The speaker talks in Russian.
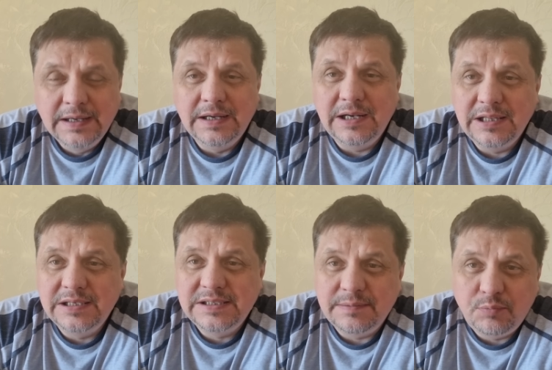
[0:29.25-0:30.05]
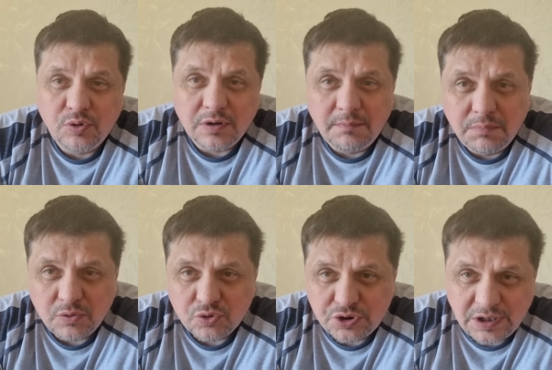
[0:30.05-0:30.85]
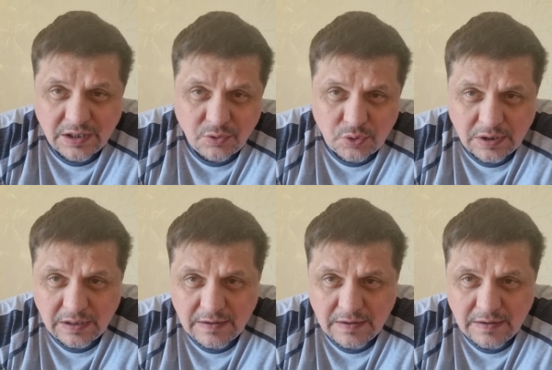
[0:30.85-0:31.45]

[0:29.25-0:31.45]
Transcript: или до сих пор блуждают